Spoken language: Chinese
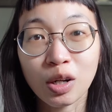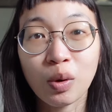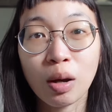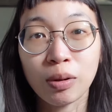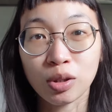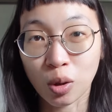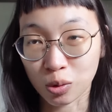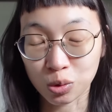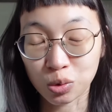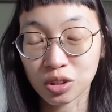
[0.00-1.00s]
另外一本
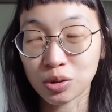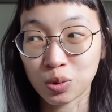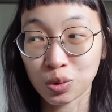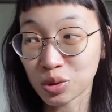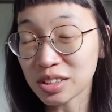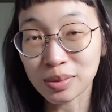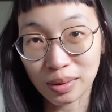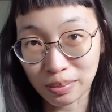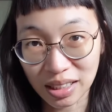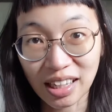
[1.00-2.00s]
童书是举世
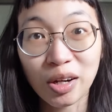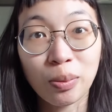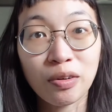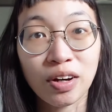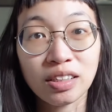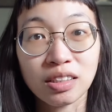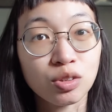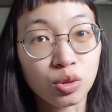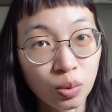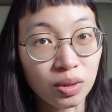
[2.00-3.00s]
闻名，也有被翻译成
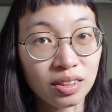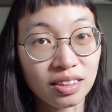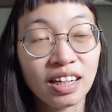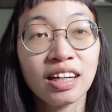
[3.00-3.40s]
中文的，